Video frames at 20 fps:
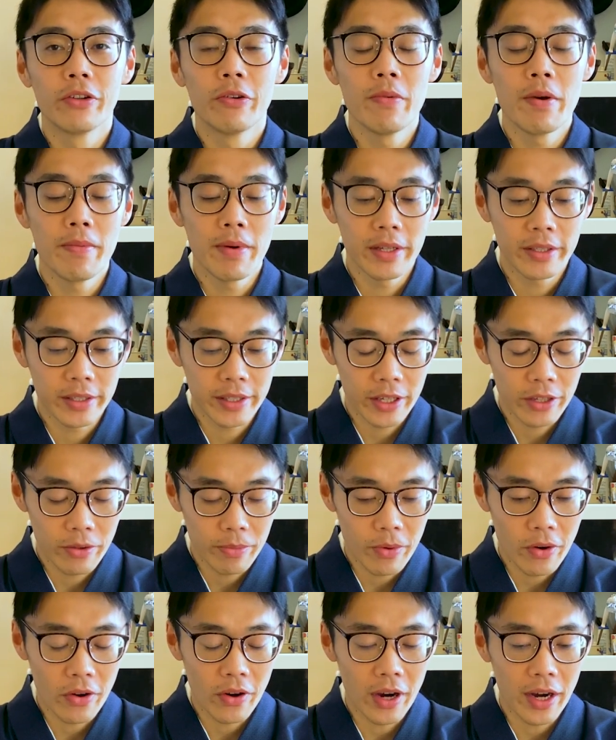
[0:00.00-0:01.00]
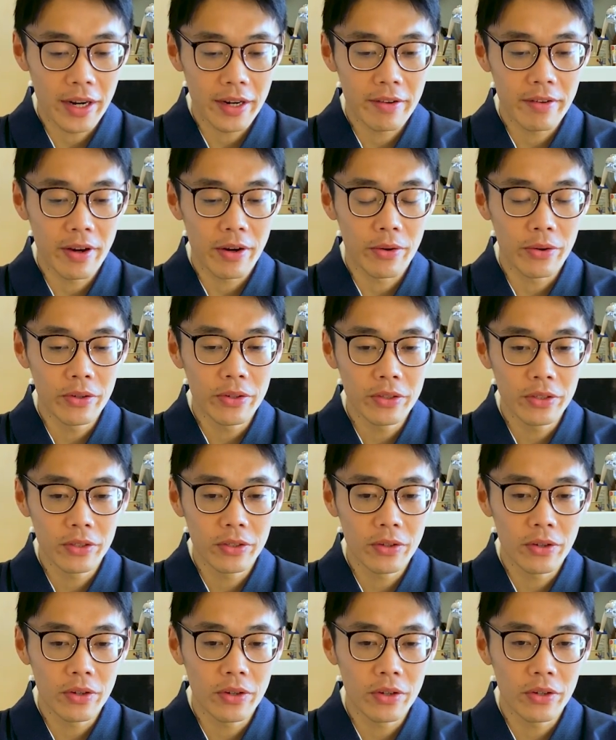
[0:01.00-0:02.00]
飲めますけども、あれは本
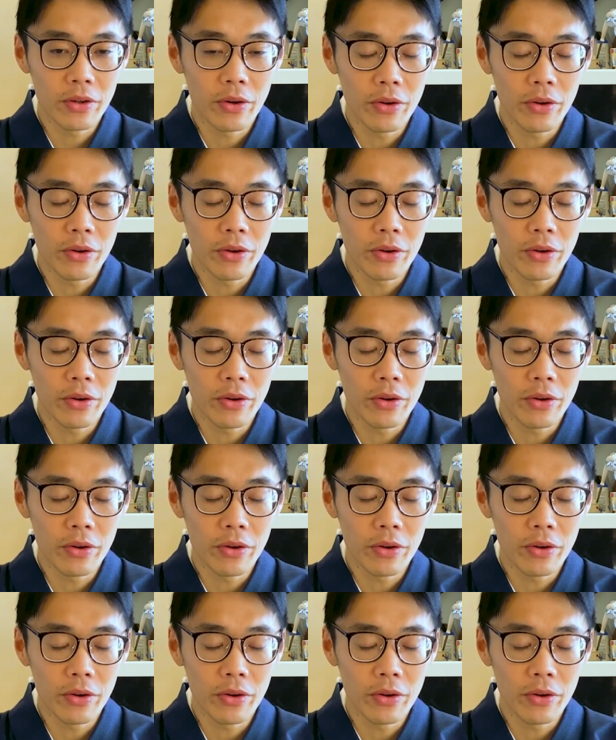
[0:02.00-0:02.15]
当、